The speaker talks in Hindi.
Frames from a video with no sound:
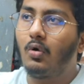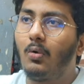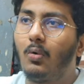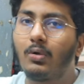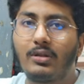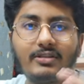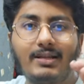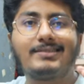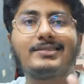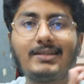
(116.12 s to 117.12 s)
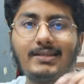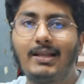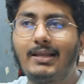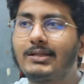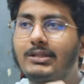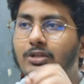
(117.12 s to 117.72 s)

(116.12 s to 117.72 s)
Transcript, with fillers: जो ओरिजिनल सीडीएल लिंक